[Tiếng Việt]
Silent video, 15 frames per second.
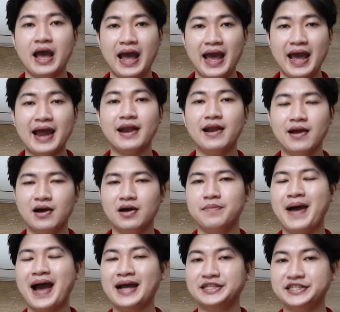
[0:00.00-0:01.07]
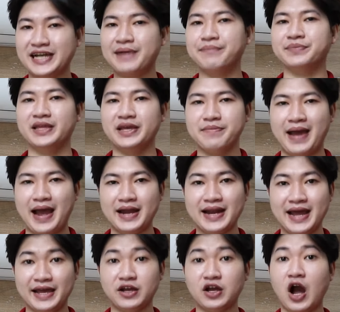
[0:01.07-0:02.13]
AL300 thì mã
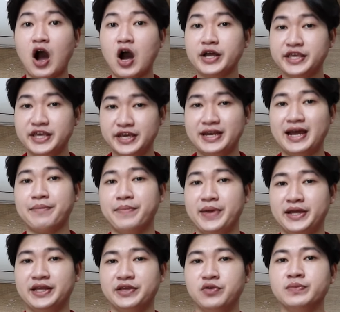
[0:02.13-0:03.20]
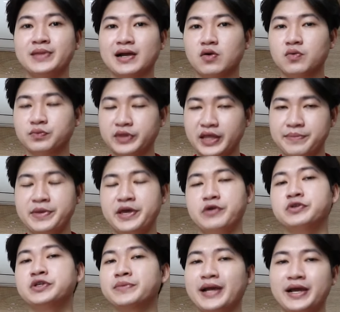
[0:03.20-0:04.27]
này có gì đặc biệt thì chúng ta cùng tìm
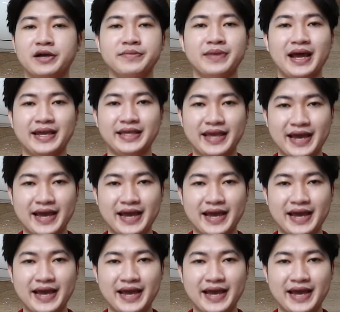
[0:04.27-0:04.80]
hiểu trong ngày hôm nay